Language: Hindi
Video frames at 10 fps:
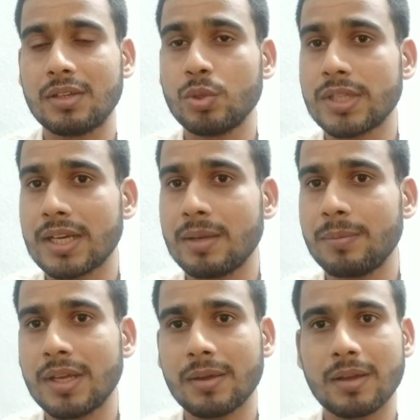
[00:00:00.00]
यूजर नेम
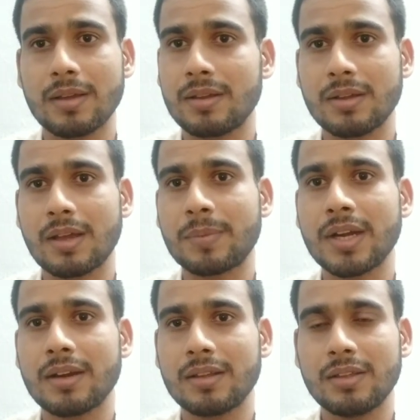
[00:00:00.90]
में
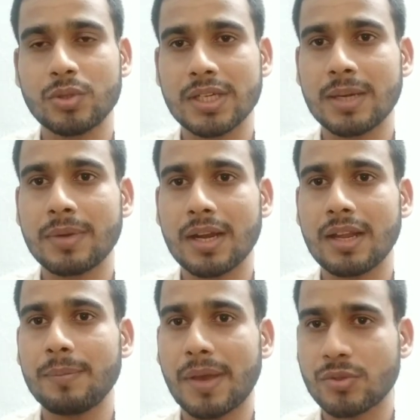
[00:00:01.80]
अपना यूजर नेम
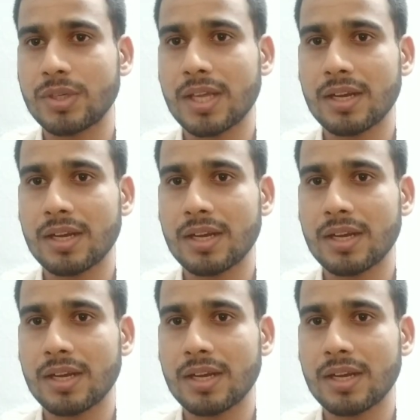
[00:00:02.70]
डालना है पासवर्ड